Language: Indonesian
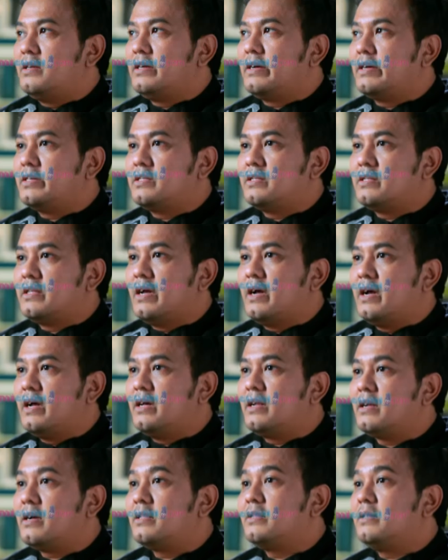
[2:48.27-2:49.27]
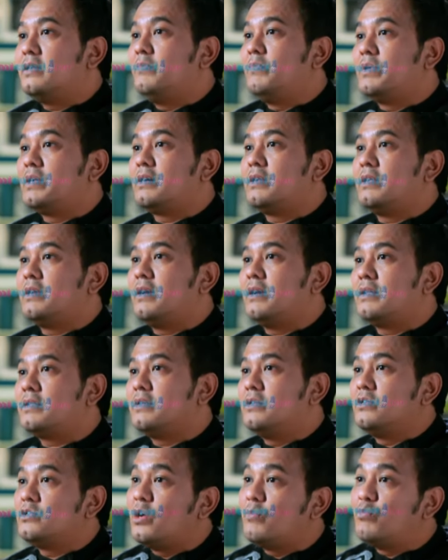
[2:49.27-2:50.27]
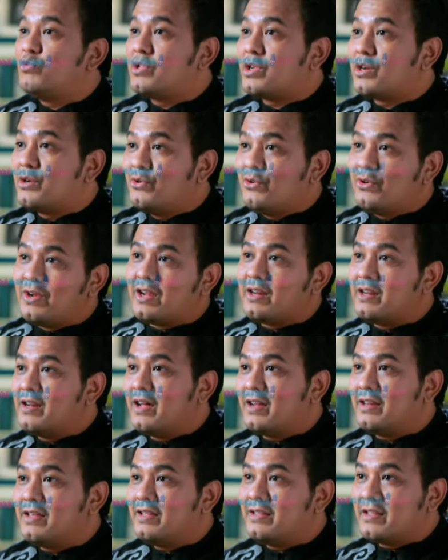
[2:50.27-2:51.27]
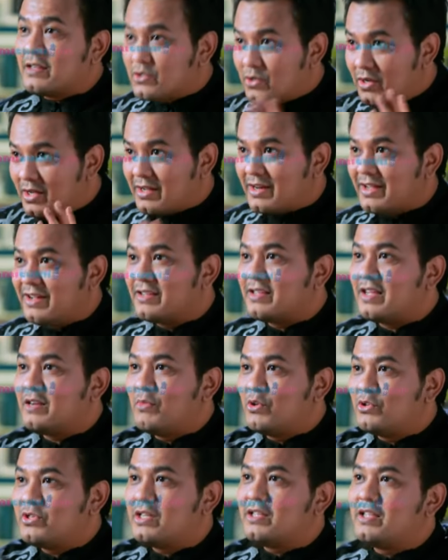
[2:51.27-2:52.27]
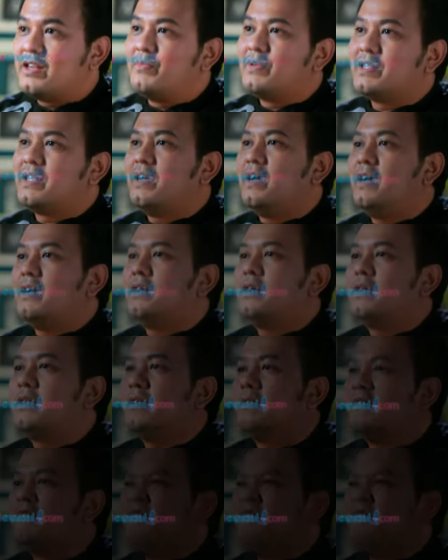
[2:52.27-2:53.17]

dikasih THR kan tidak berkeringat. Jadi saya muter dulu lari-lari, tas kan sudah keringatan baru saya terima THR.